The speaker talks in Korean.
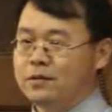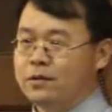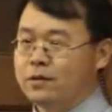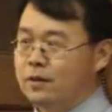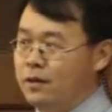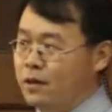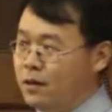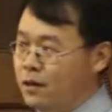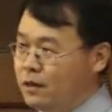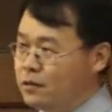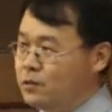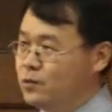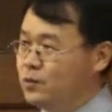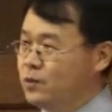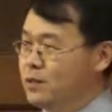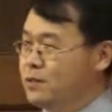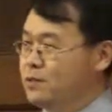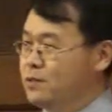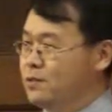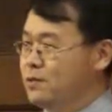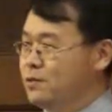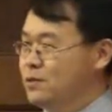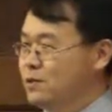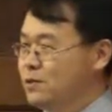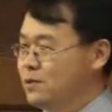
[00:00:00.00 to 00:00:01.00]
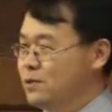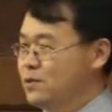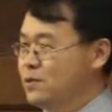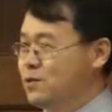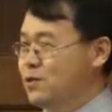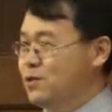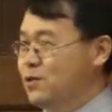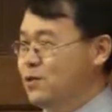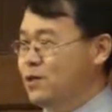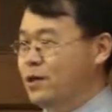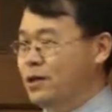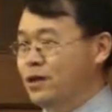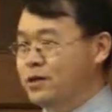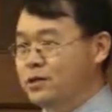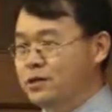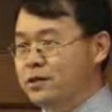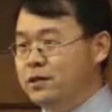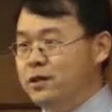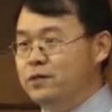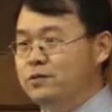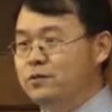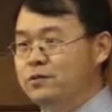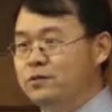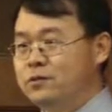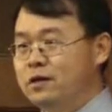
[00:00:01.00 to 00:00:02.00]
계속해서
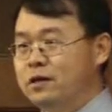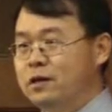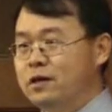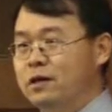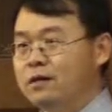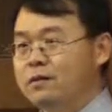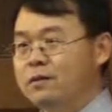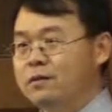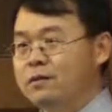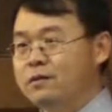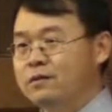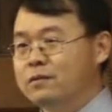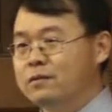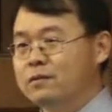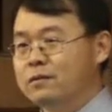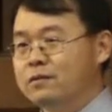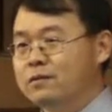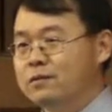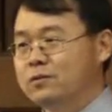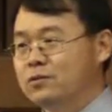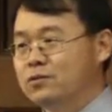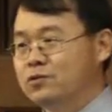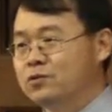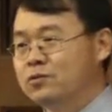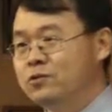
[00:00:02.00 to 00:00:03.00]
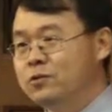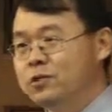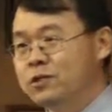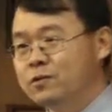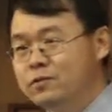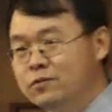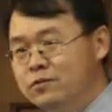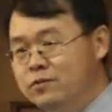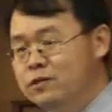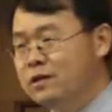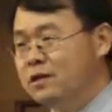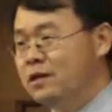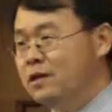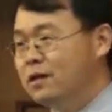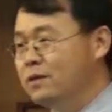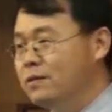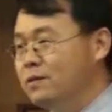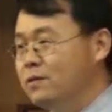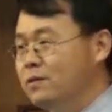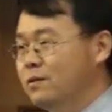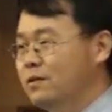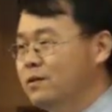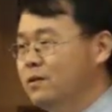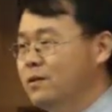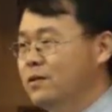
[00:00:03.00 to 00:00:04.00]
가정에 문제가 있고 주위에 문제가
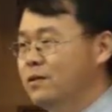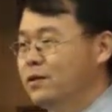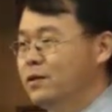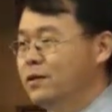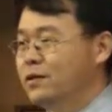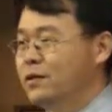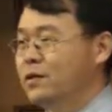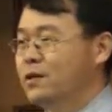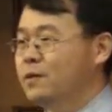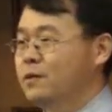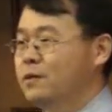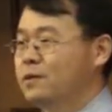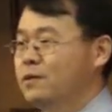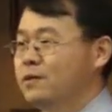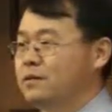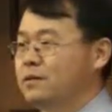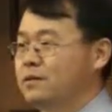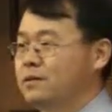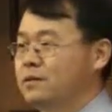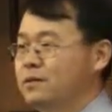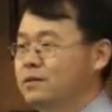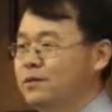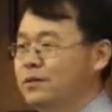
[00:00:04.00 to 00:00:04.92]
있고 이렇다면